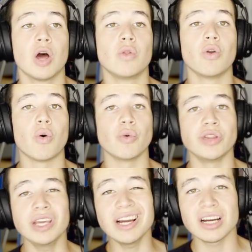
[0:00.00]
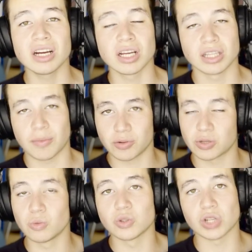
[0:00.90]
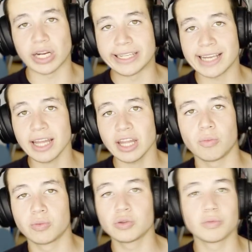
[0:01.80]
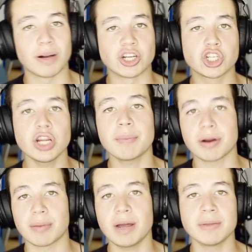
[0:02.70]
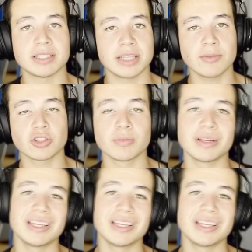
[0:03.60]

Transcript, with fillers: но у них допустим, у израильтян, будут большие проблемы с тем, чтобы